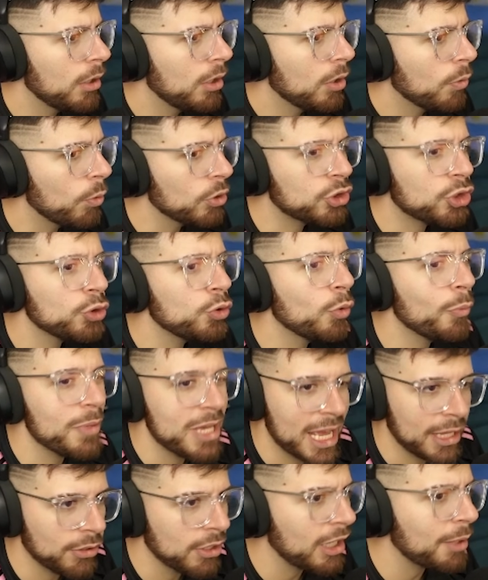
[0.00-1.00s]
o estoy
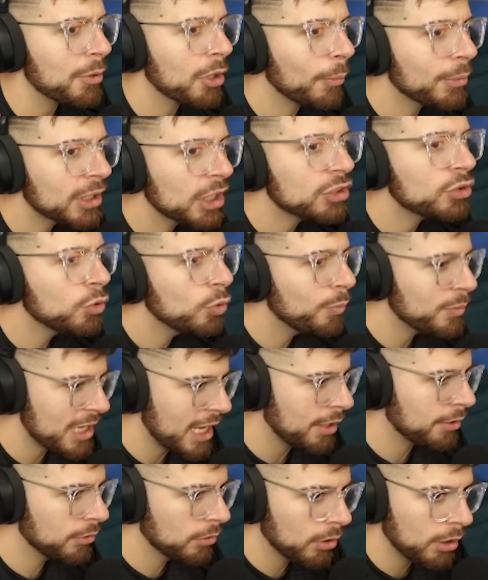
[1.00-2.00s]
humeando. Déjame en estoy humeando,